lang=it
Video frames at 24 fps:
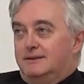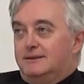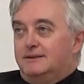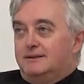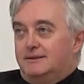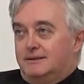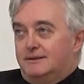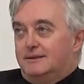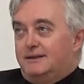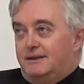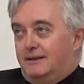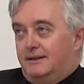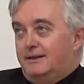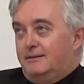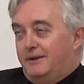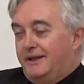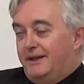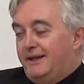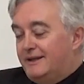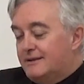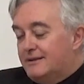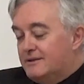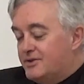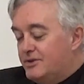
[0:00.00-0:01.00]
eh,
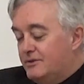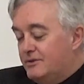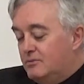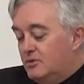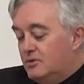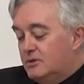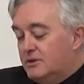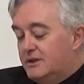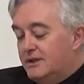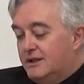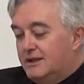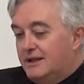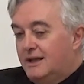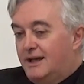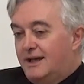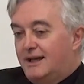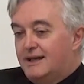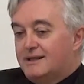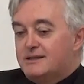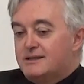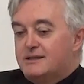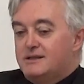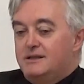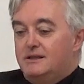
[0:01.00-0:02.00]
emerge in molti
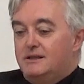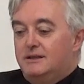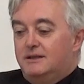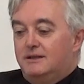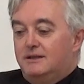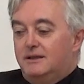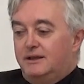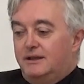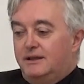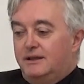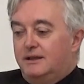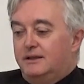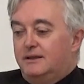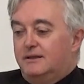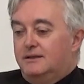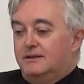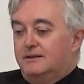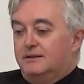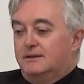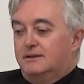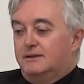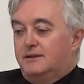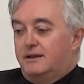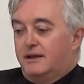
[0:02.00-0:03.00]
casi e
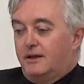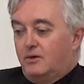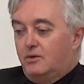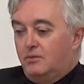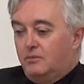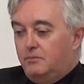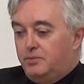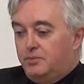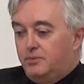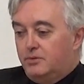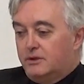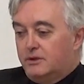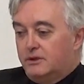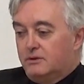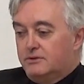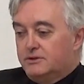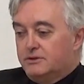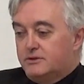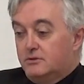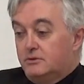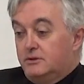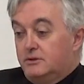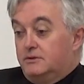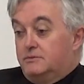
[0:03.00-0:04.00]
eh, ricomporre
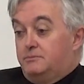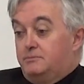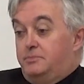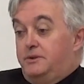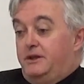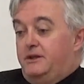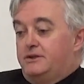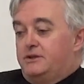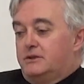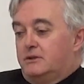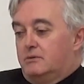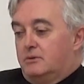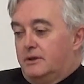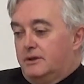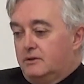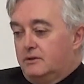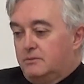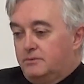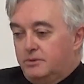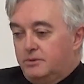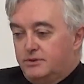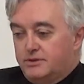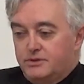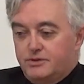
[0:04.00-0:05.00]
questioni, specie quando
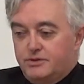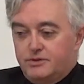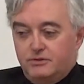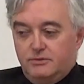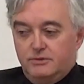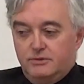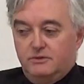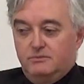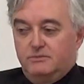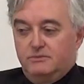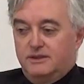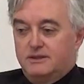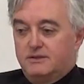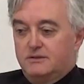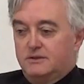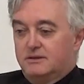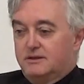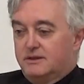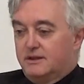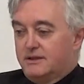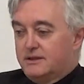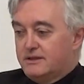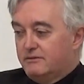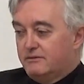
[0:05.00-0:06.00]
poi ci sono di mezzo
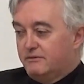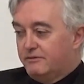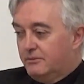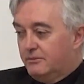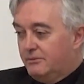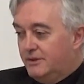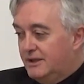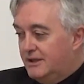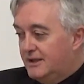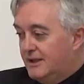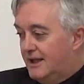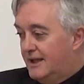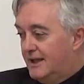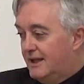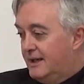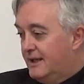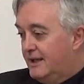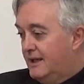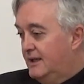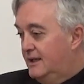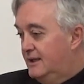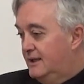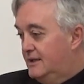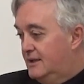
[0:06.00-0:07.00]
interessi
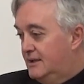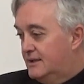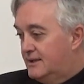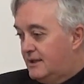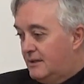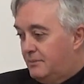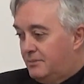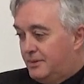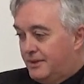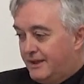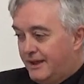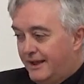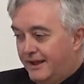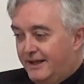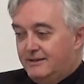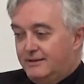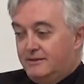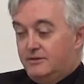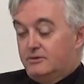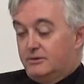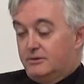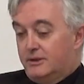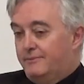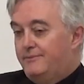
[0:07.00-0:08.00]
familiari, liti tra
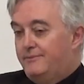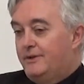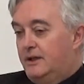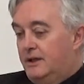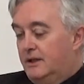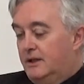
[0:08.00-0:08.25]
parenti, insomma,